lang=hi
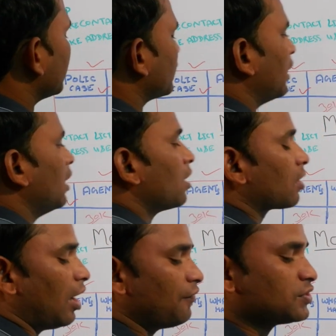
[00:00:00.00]
देखिए
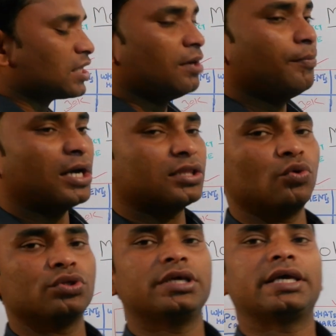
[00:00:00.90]
काफ़ी सारी बातें
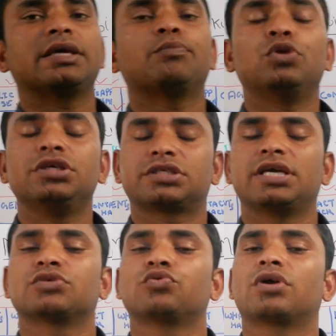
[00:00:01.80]
होती है कि पुलिस
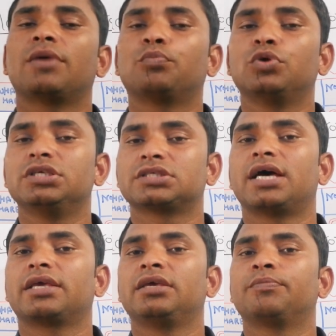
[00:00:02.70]
केस होगा पुलिस
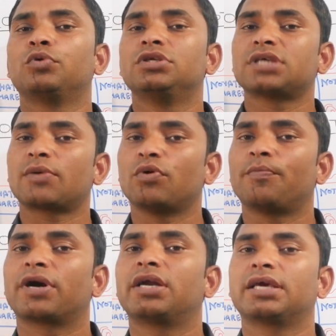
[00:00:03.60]
आएगी पुलिस आपको
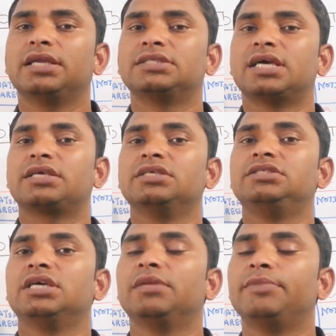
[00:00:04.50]
पकड़ के ले जाएगी
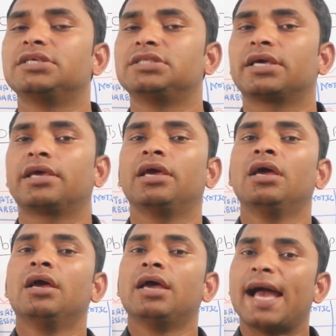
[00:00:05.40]
जेल भेज देंगे
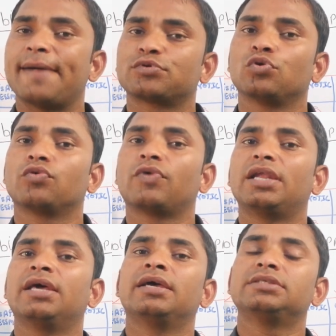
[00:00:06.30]
एप्स लोन
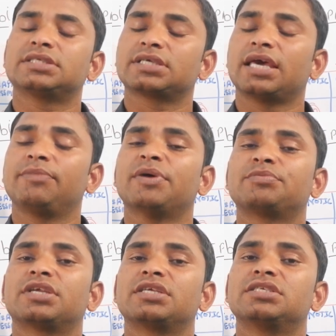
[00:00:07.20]
वाले जैसे कि एन
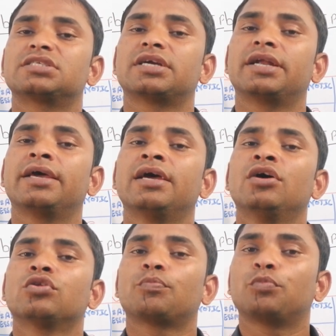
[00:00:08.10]
से रजिस्टर्ड है
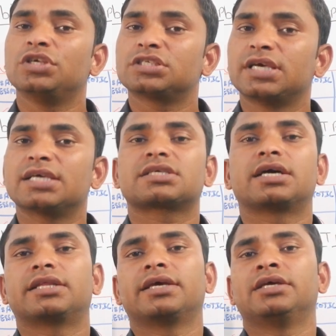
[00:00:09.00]
तो पुलिस केस
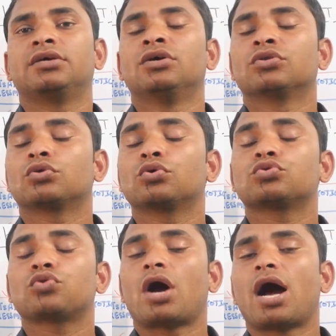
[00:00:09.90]
कर देगी तो
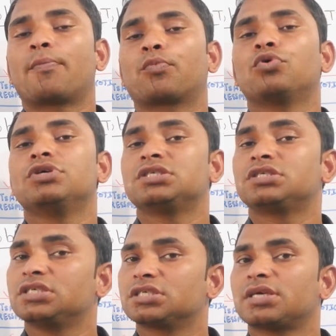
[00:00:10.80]
दोस्तों आपको
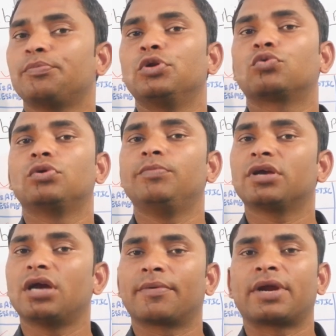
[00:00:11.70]
इस चीज़ से बिल्कुल भी
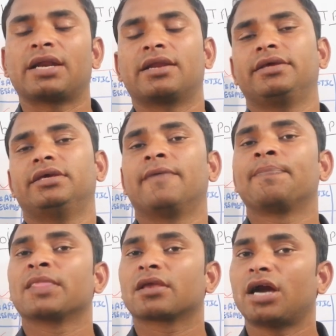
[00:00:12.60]
घबराना नहीं है
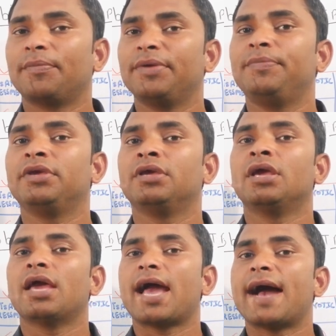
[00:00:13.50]
कभी भी
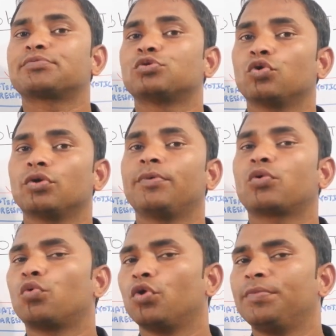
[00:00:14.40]
एप्स लोन
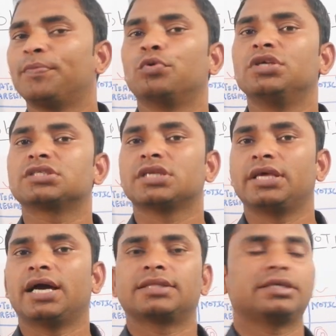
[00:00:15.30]
में कोई भी पुलिस
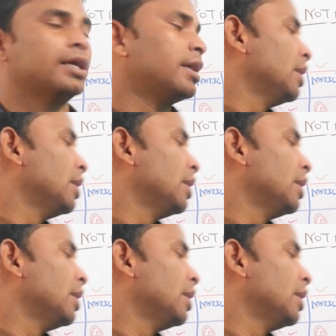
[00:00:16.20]
नहीं आती है